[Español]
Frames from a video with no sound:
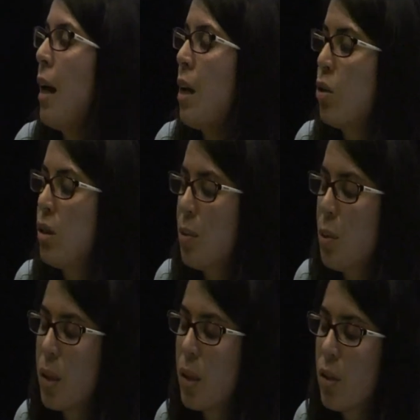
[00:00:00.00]

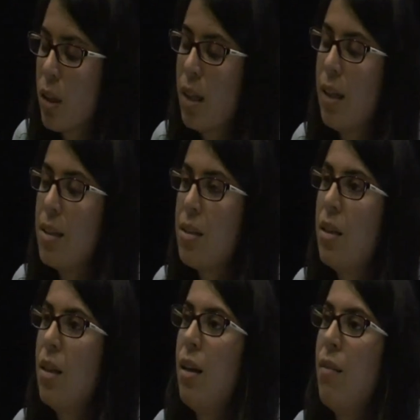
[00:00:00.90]
encontramos mejor que
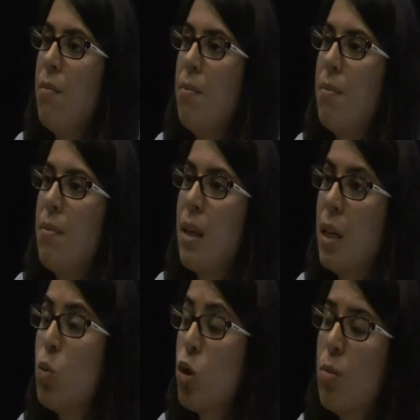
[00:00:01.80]
es
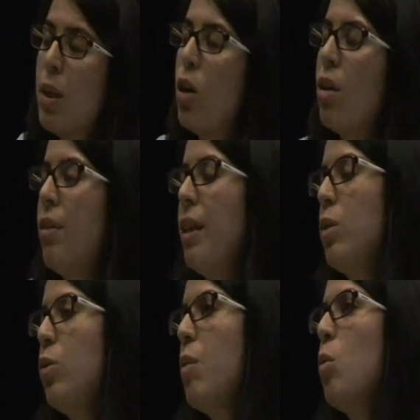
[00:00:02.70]
que es mucho mejor ver
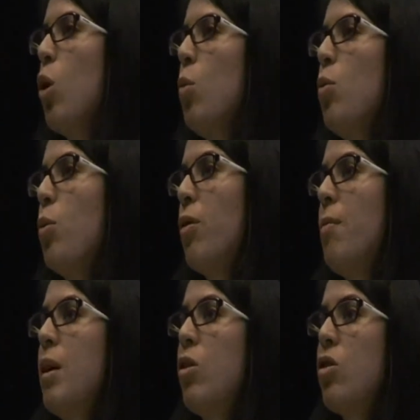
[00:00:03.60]
al turismo como un
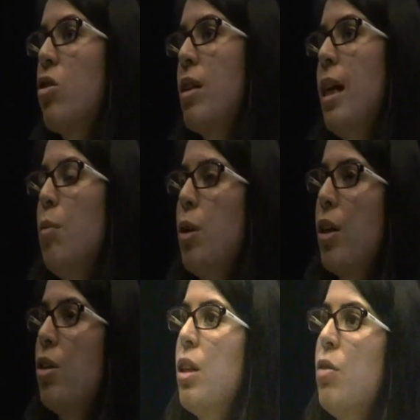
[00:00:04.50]
movimiento social, porque
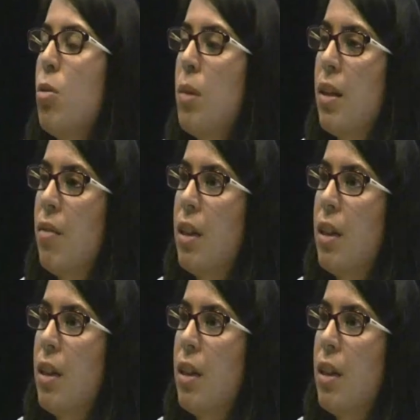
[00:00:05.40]
hay otras formas de